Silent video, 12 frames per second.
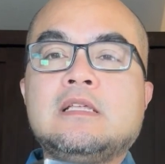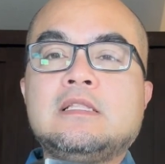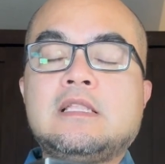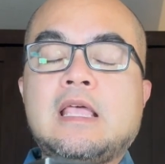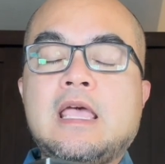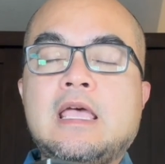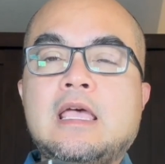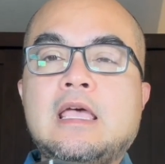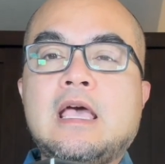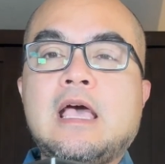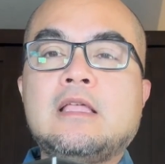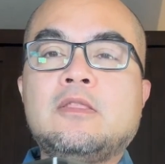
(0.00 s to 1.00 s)
Te,
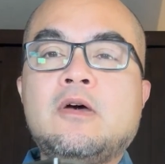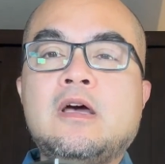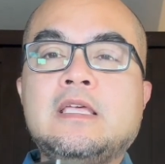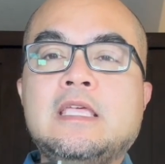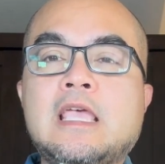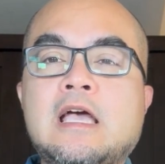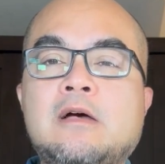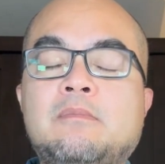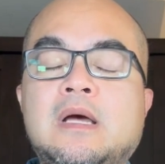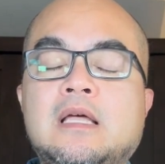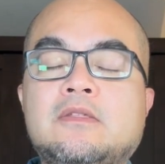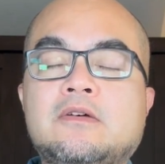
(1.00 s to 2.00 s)
ano ang iya
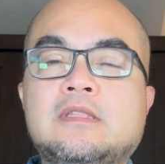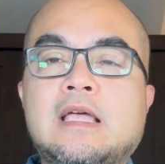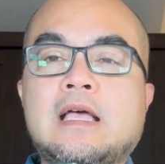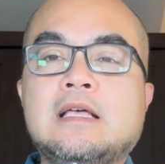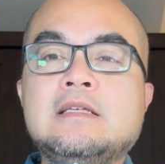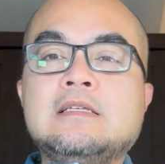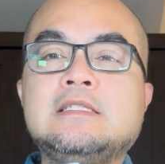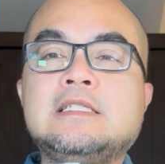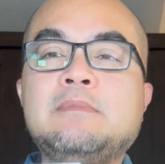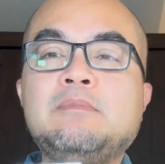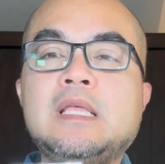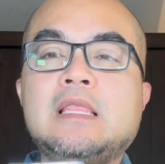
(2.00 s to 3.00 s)
mga nota?
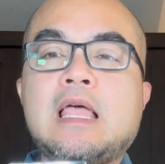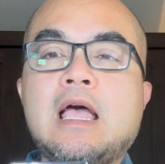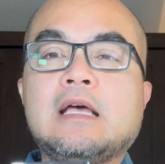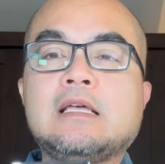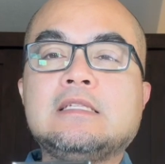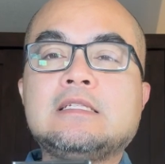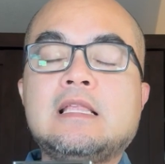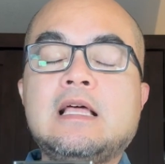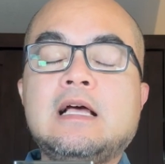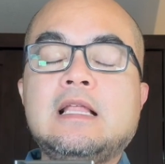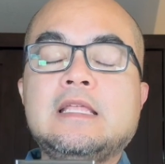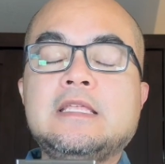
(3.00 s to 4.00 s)
Simple lang, isa lang
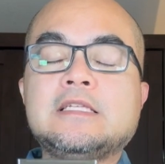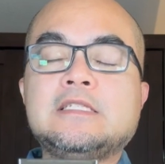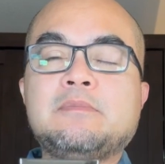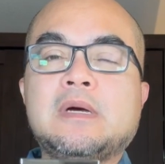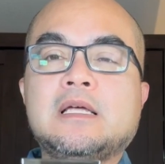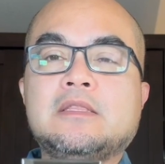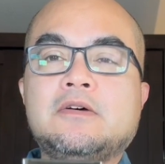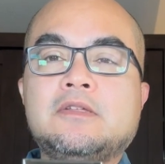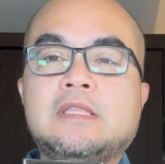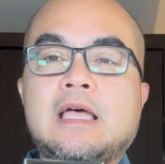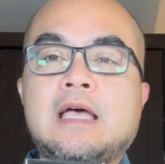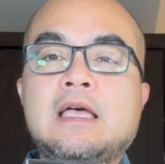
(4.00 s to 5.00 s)
kalinya sa mga
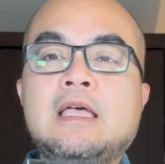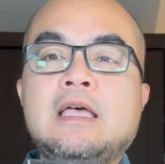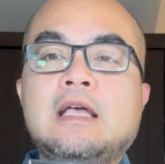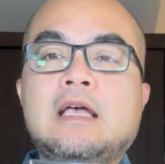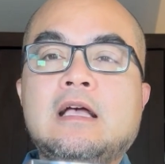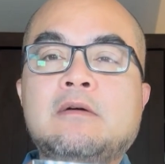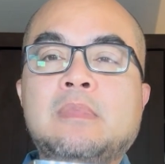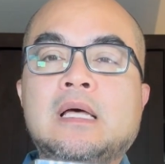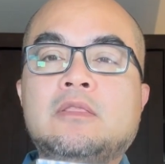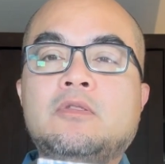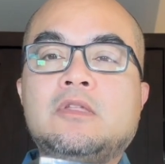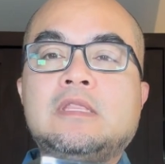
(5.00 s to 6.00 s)
nota. Kagang mga
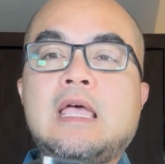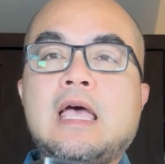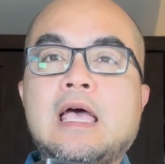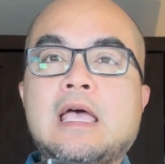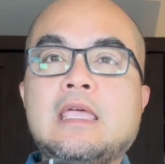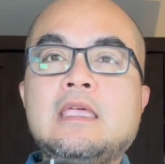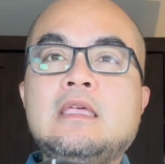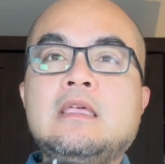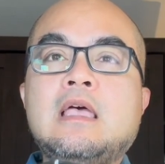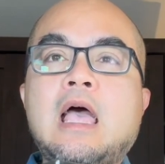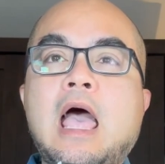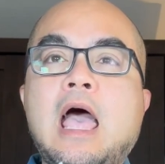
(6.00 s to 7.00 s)
nota ay
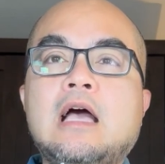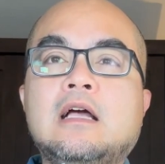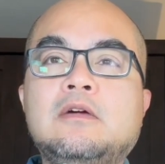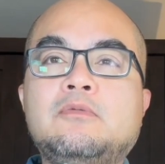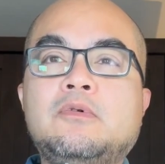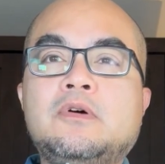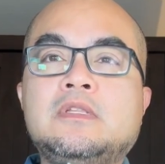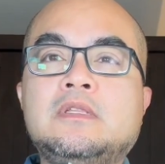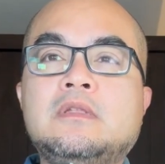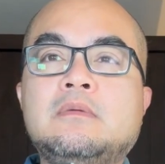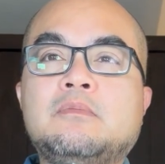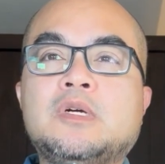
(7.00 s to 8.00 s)
agarwood,
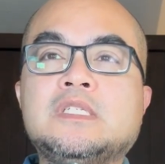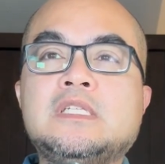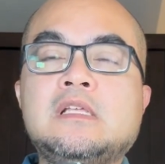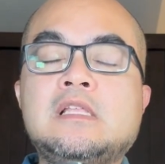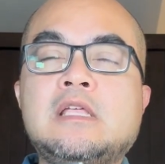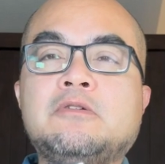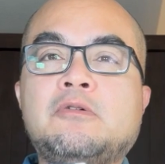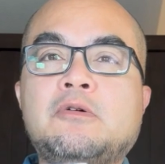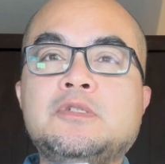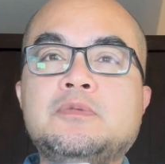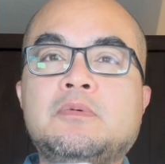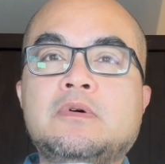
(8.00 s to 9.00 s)
Brazilian
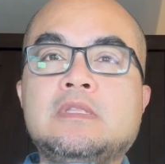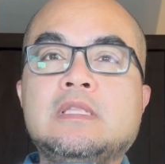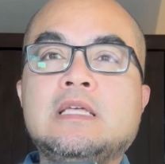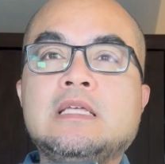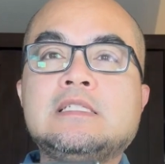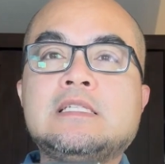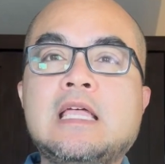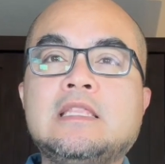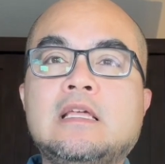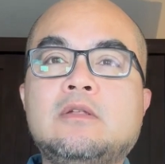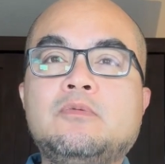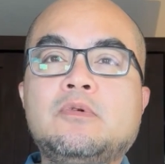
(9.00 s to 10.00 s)
rosewood,
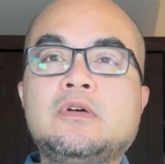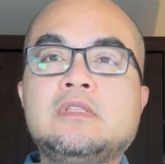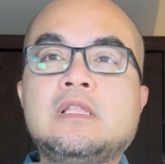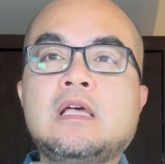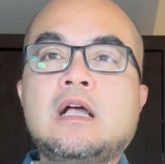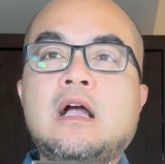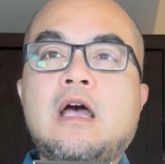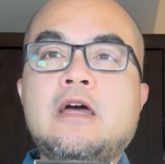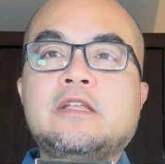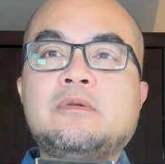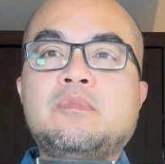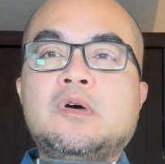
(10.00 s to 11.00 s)
sandalwood,
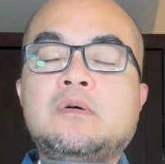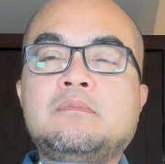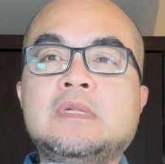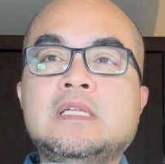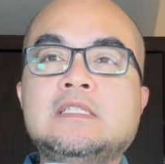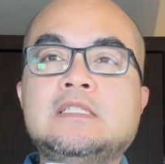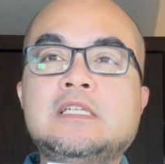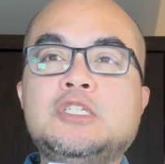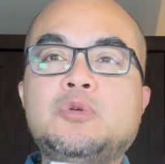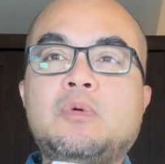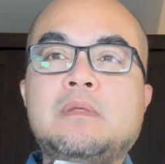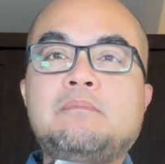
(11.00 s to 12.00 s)
cardamom,
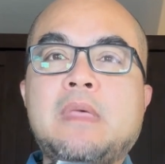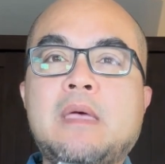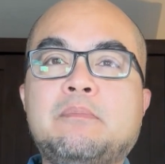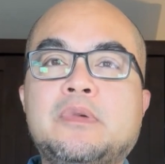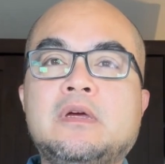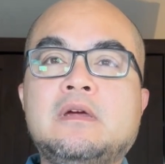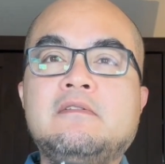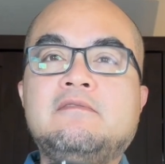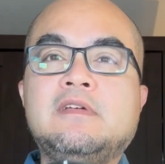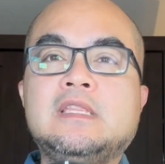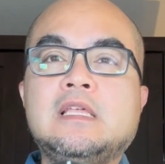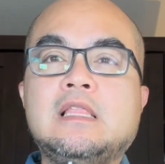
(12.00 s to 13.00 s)
Sichuan pepper,
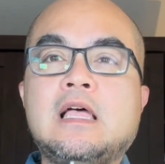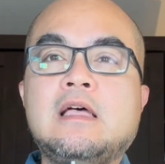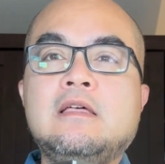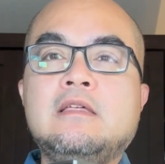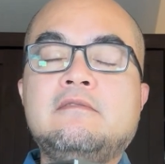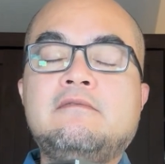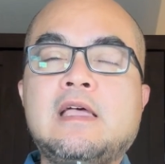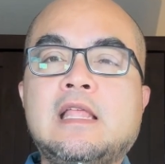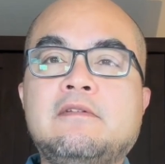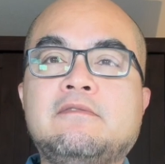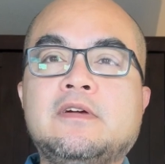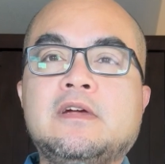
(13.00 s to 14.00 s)
vanilla,
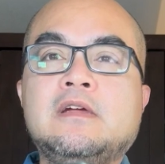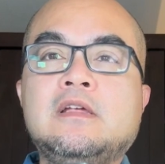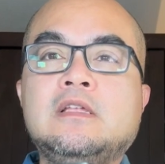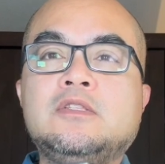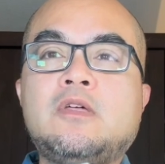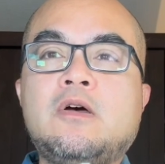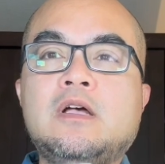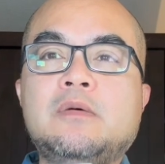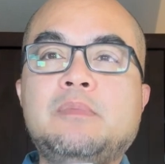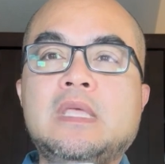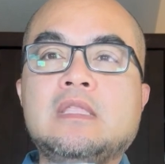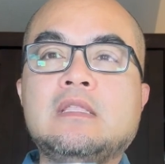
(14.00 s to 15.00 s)
vetiver, tongka
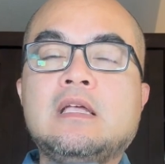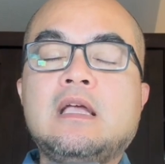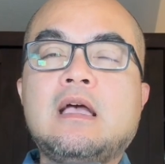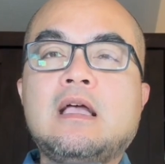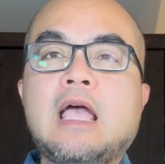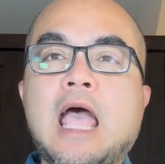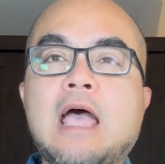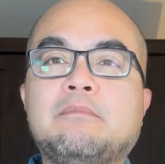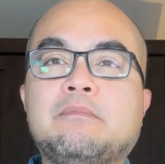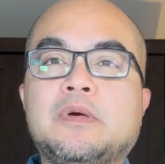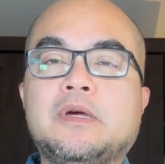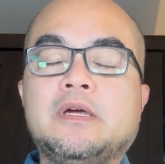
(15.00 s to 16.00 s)
bean kag
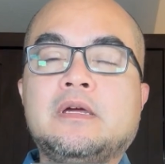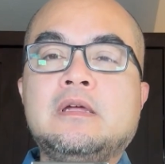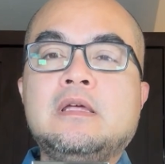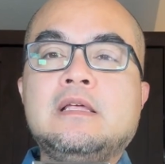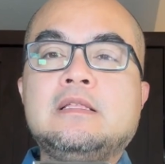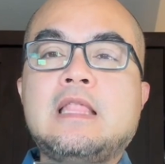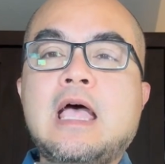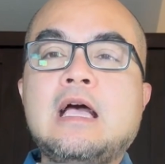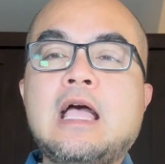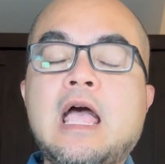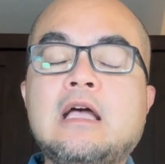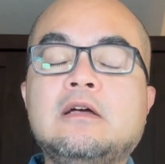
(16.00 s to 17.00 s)
amber na ang
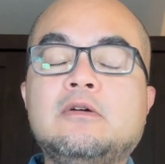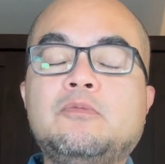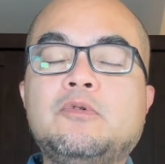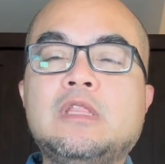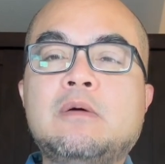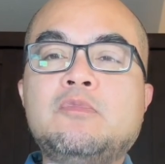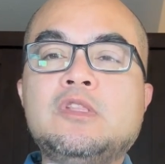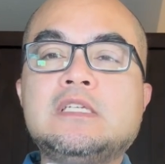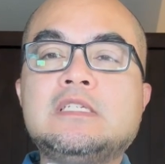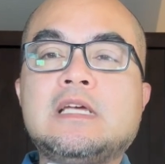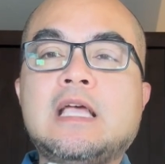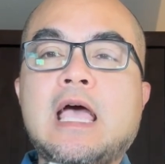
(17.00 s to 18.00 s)
agarwood amo na
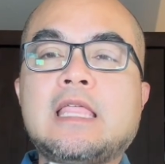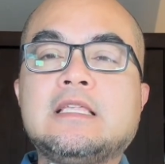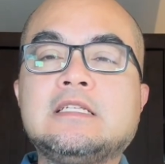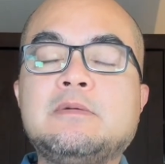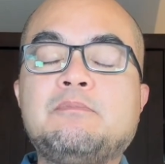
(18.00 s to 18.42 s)
siyang gahatag sa